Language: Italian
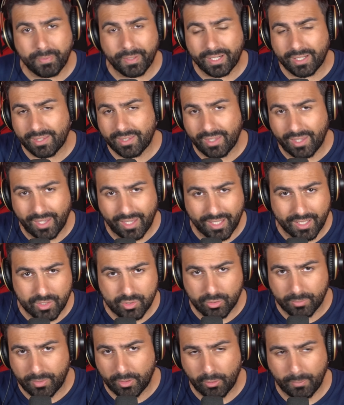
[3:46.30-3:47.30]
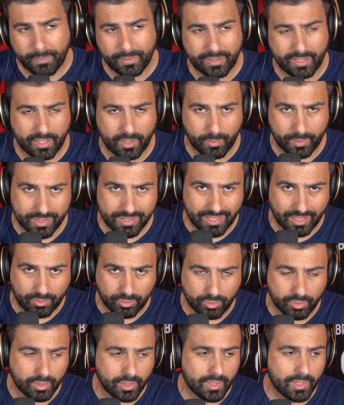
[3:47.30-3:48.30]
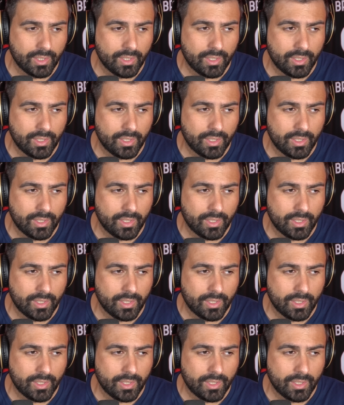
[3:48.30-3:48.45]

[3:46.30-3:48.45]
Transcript: perché insomma Lopetegui è stato...